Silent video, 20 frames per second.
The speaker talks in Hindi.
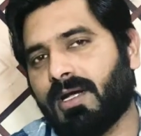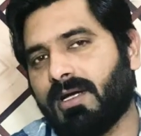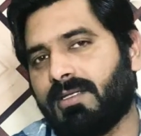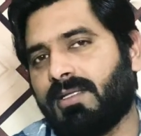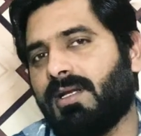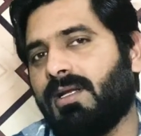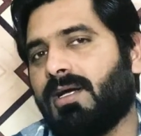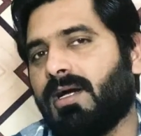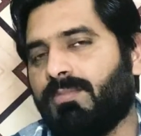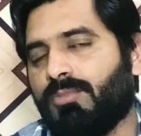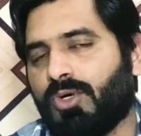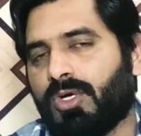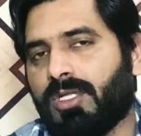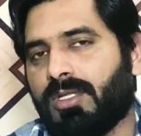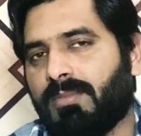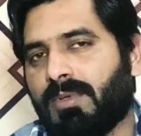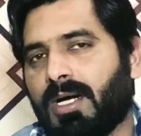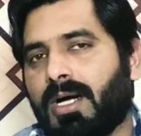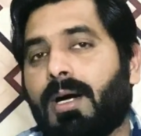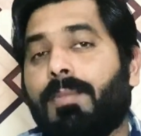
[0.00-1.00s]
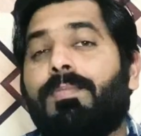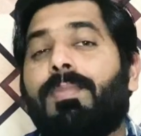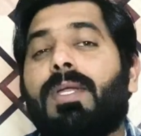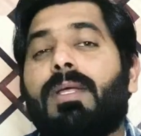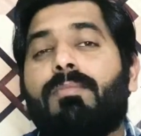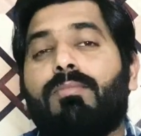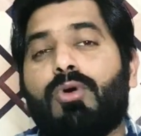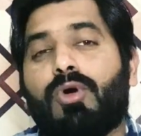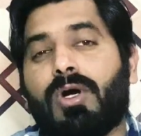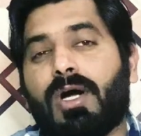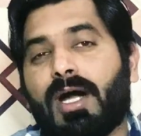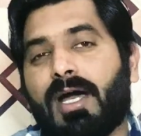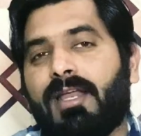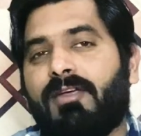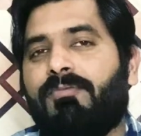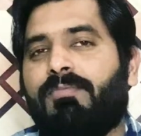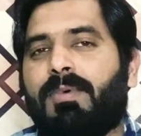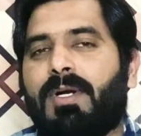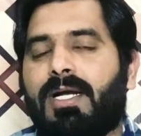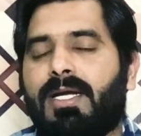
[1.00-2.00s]
कत्ल का मुकदमा अपनी
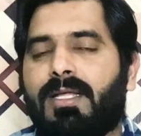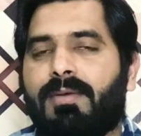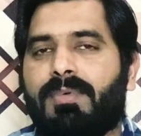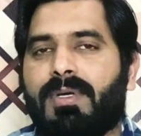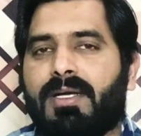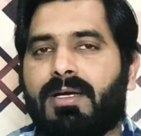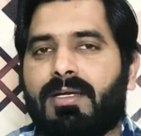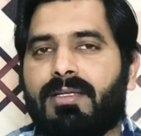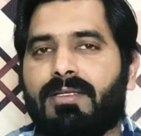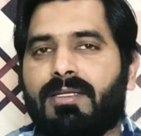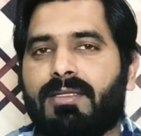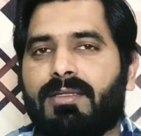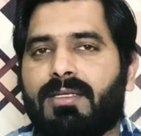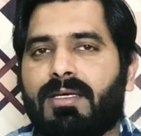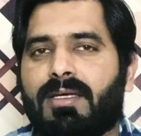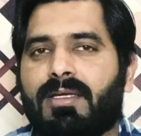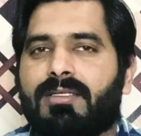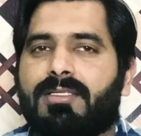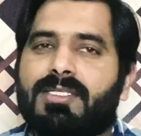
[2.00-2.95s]
मुखालिफ पार्टी पे कर देते हैं